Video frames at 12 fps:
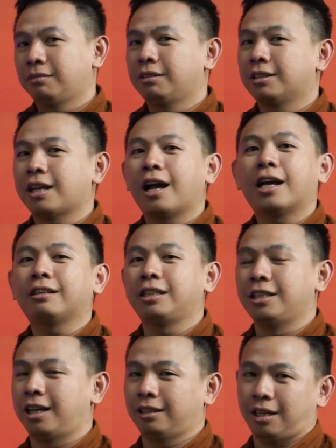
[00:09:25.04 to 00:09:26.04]
sangat
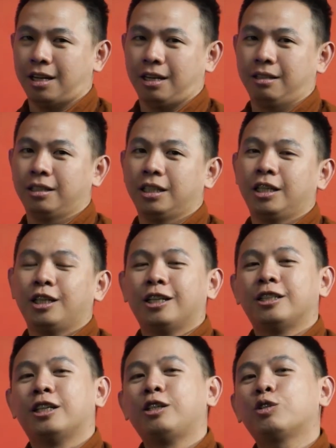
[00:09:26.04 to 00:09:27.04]
tidak telat.
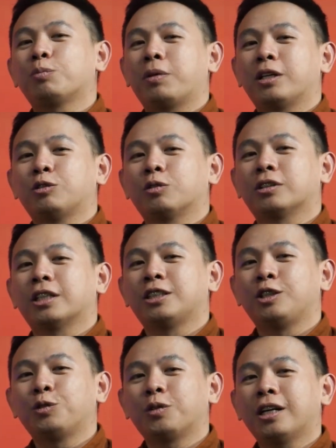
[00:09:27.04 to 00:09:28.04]
Jadi supaya sukses
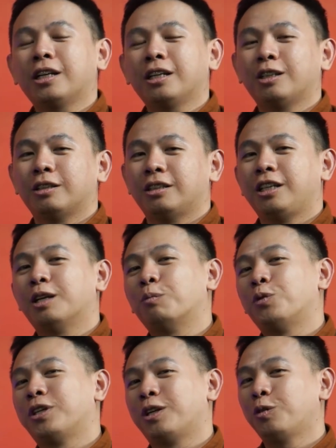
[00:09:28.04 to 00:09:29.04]
itu kan
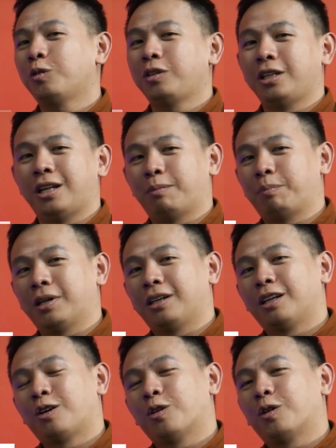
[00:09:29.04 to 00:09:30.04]
ilmunya dulu didapat.
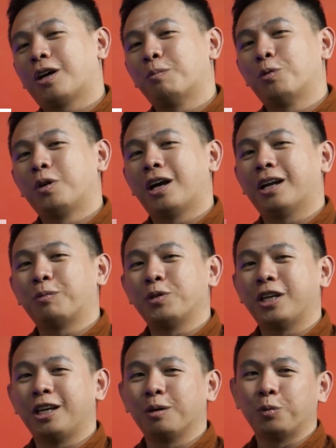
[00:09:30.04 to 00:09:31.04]
Kalau kamu nggak
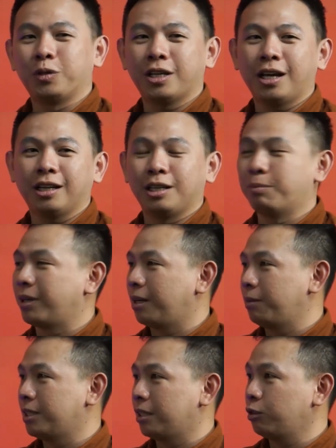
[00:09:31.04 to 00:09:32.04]
punya ilmunya,
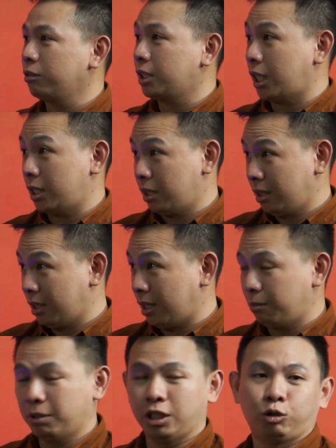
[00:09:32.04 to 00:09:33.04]
gimana bisa sukses?
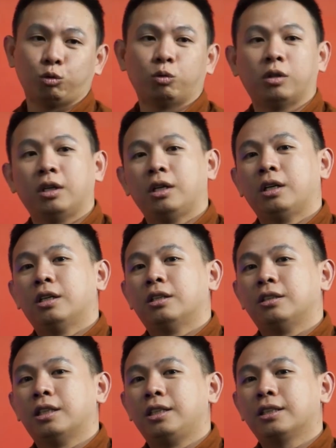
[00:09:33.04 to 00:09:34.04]
Kan begitu.
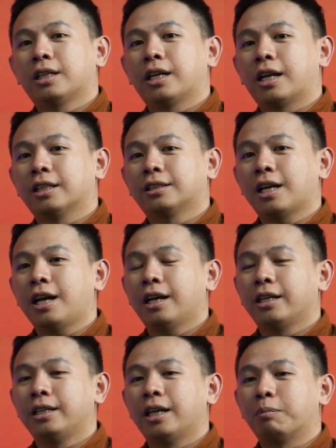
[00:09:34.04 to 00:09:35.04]
Jadi saya
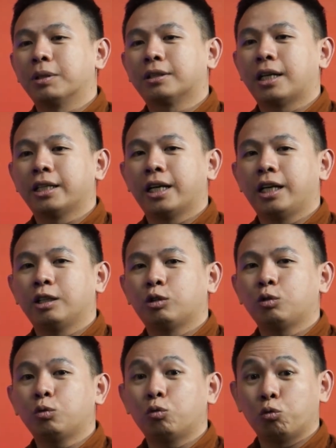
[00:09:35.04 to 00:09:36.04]
rasa ya pesannya
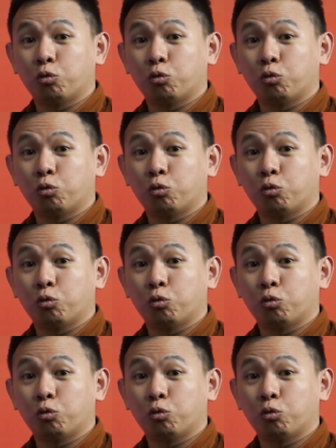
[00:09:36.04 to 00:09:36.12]
itu